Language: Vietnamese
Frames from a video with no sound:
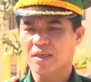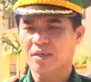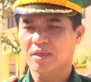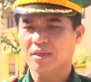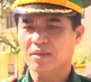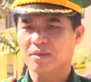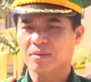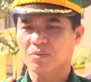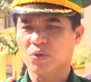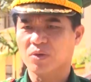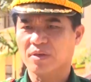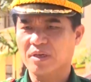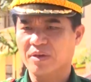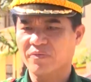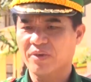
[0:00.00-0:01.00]
cường
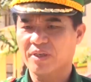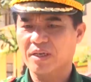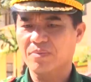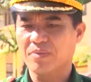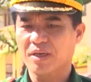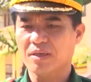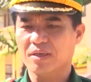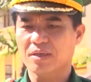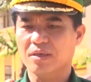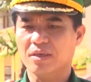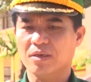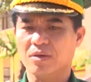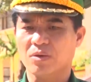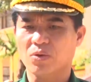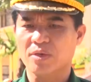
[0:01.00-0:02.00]
100% cái lực
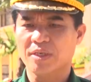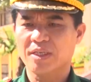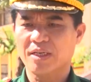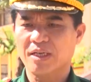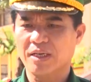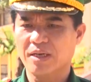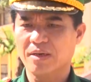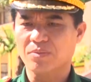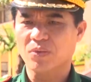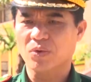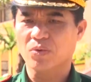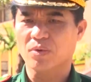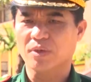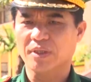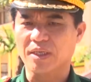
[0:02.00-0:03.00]
lượng của đội trinh sát đặc nhiệm
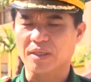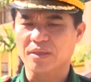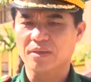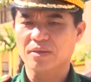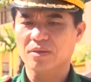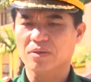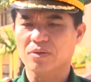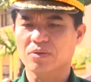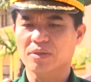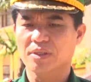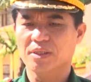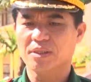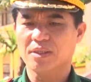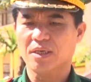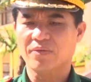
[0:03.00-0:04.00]
của tỉnh cũng
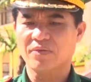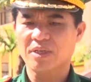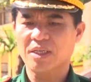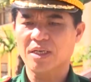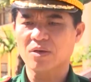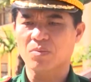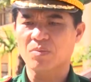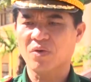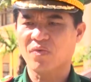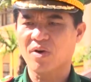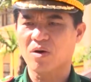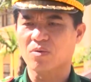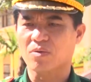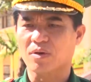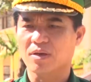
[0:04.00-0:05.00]
như là với các đồn biên
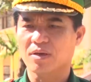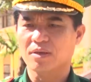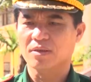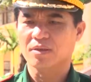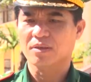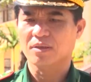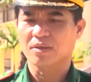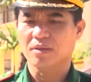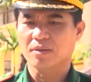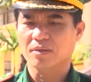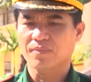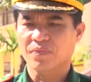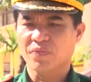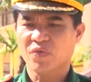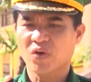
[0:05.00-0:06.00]
phòng
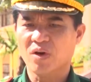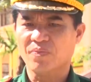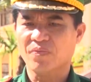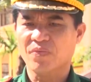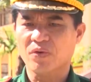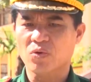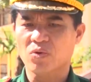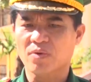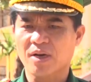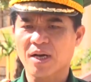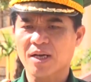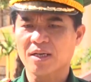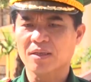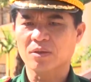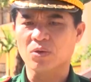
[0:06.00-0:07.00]
phù hợp cùng
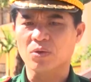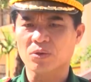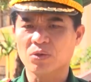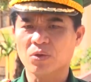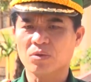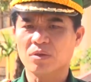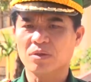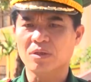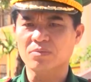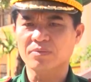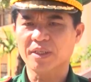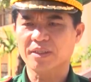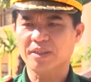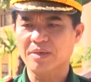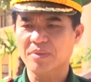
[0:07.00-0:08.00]
các cái tổ chốt chống
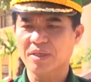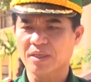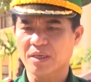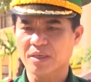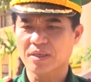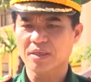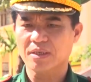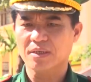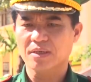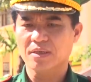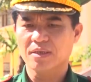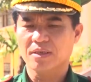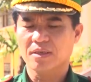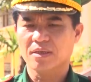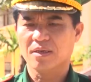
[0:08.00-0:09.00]
dịch trên biên giới
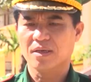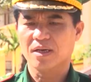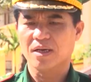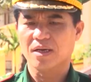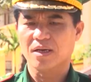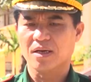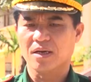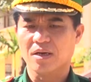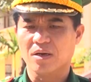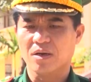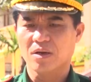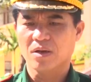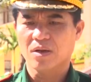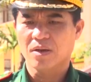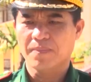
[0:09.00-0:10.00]
là
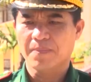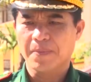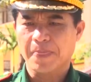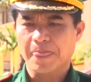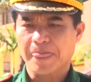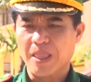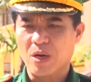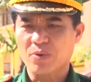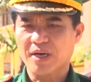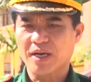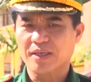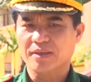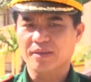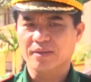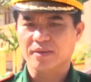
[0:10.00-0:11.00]
đấu
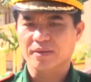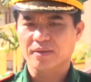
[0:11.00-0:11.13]
tranh